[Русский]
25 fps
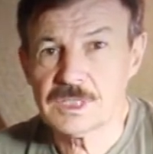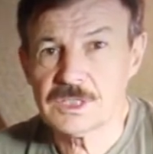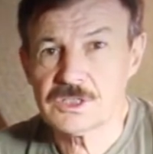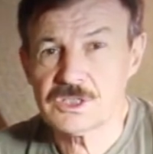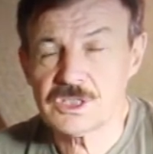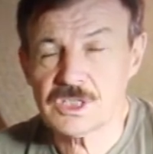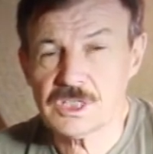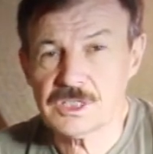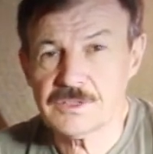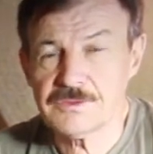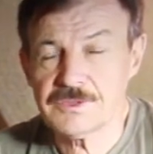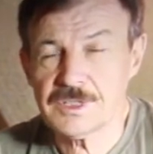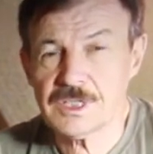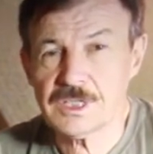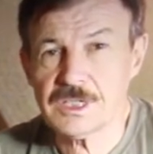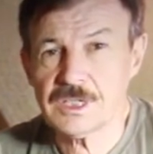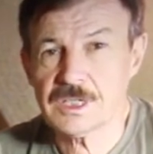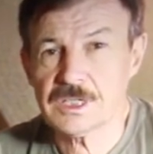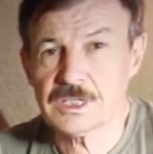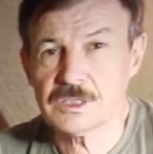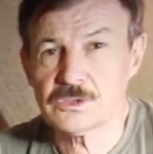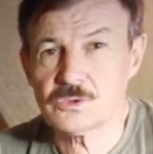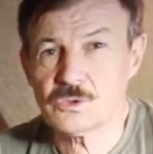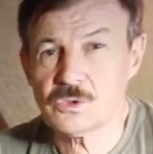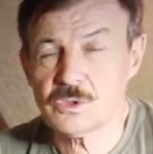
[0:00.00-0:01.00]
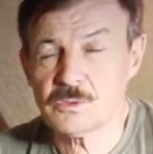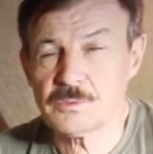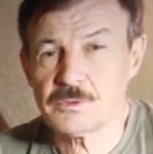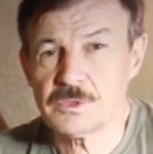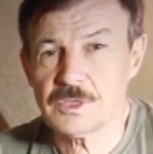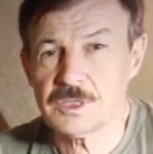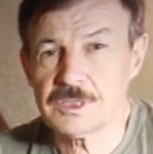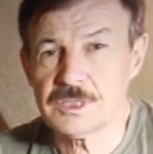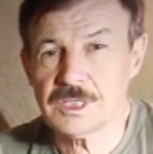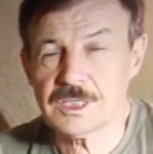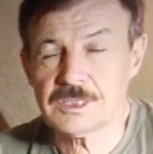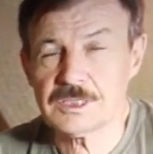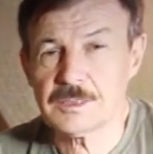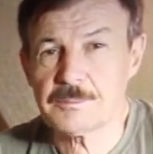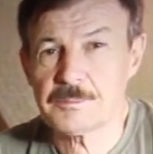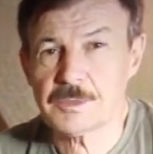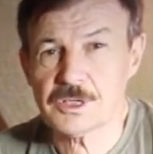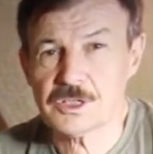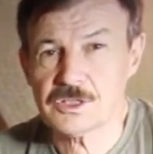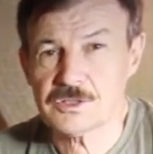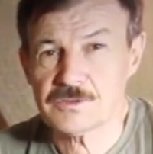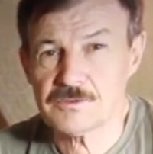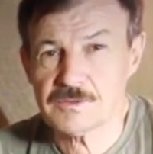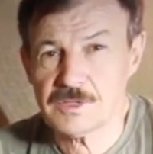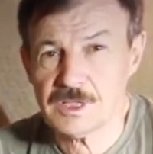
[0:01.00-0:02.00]
человека, который когда-то
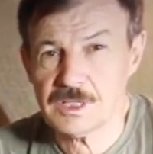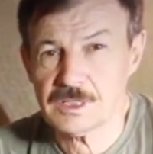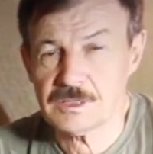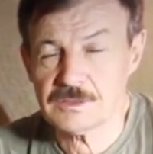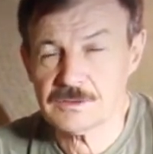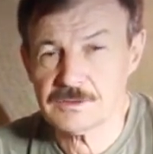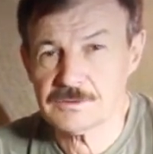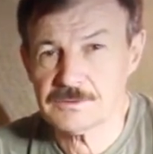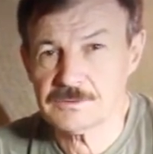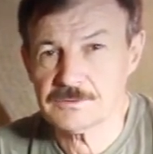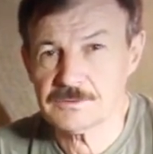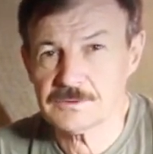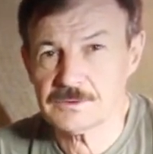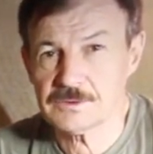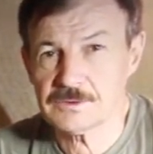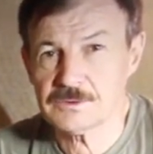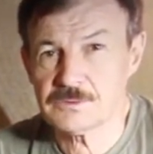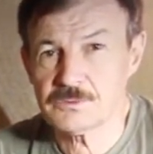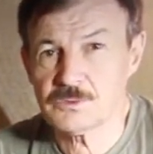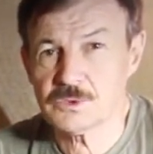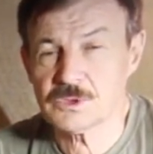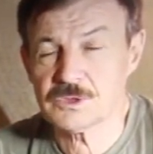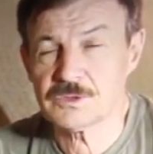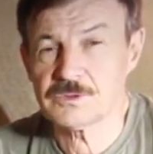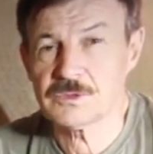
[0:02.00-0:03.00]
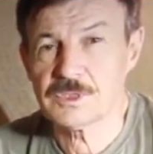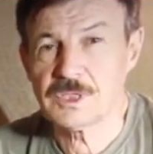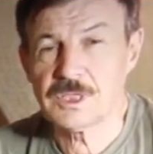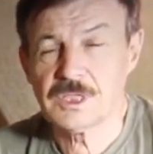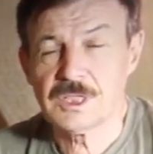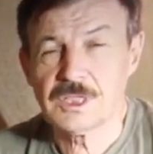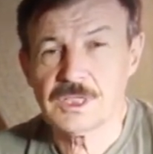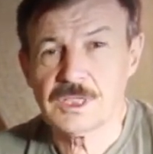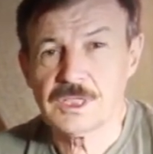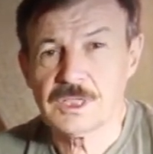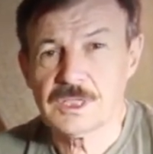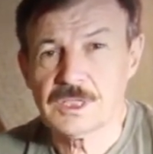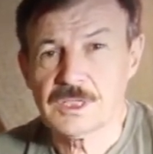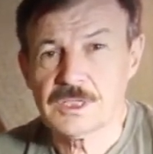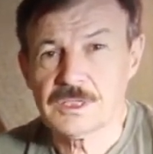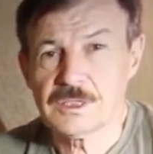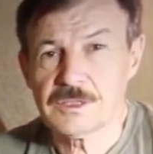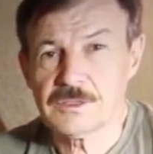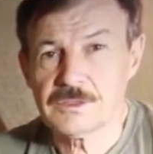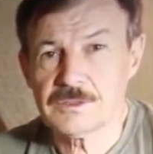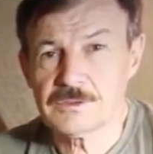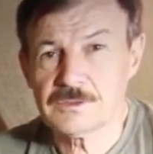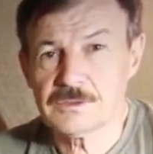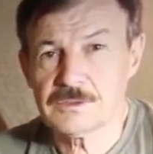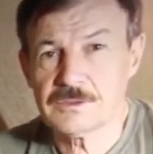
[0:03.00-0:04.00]
проживал вот,
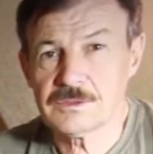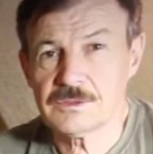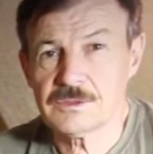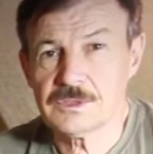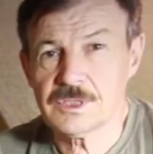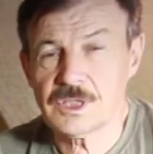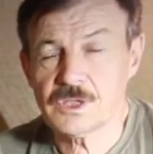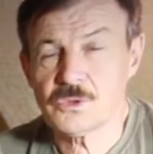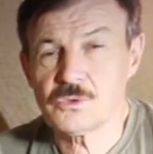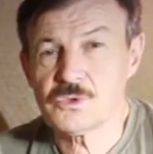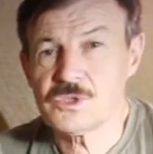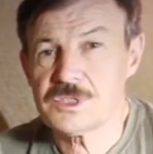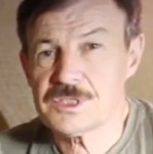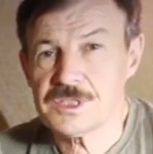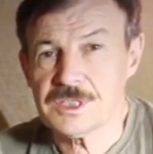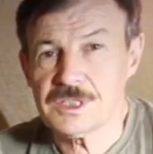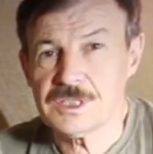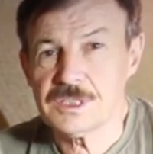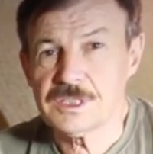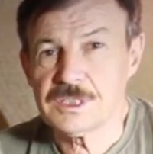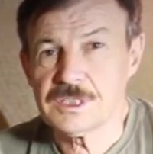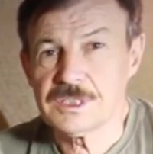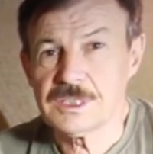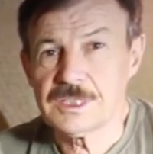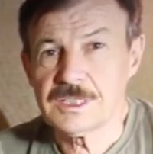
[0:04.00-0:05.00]
э, на Руси.